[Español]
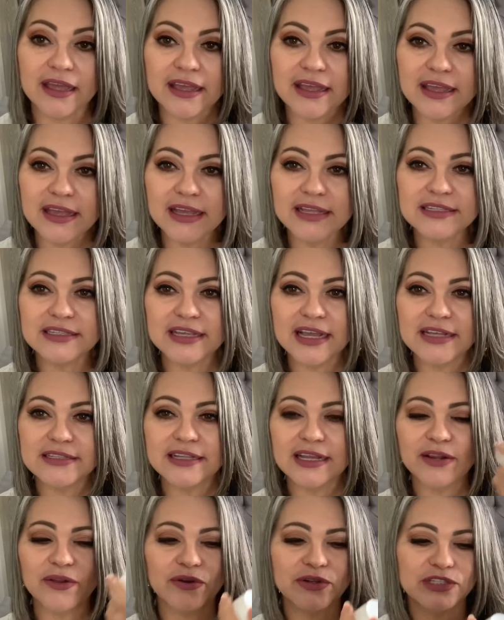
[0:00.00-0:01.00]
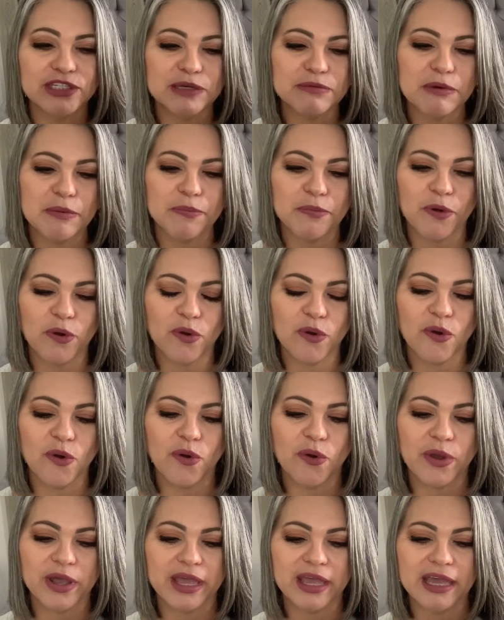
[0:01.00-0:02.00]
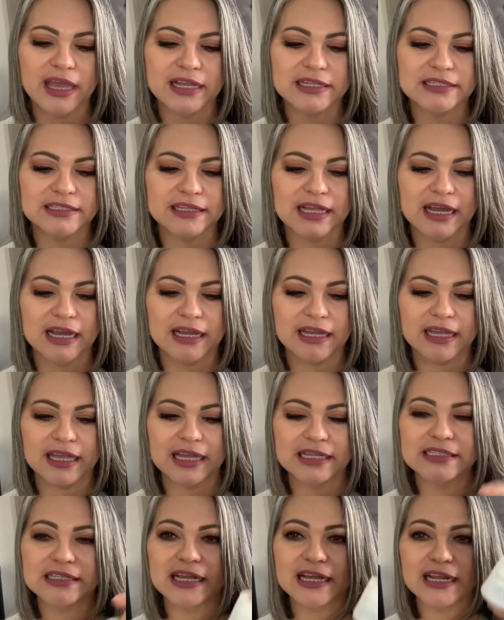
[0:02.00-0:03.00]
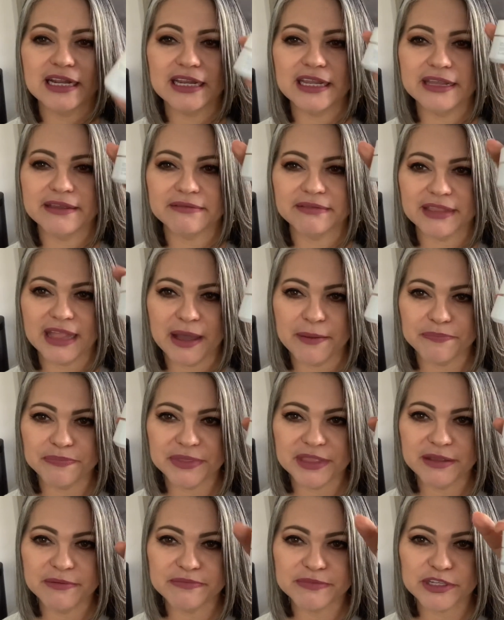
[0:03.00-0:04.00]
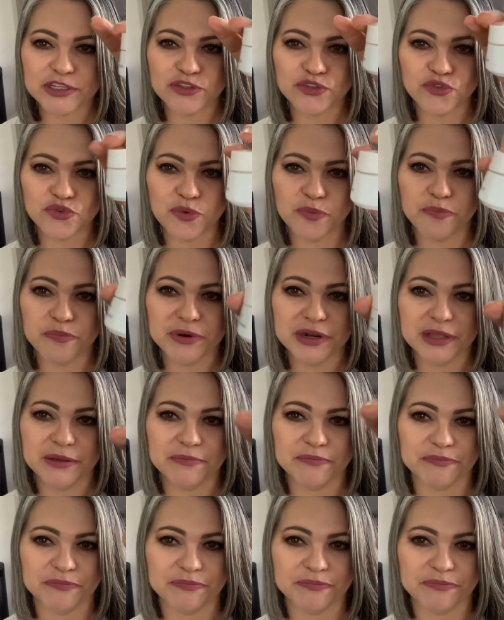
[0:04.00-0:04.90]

Y si es de noche me pongo esta que es la Lictactive Supreme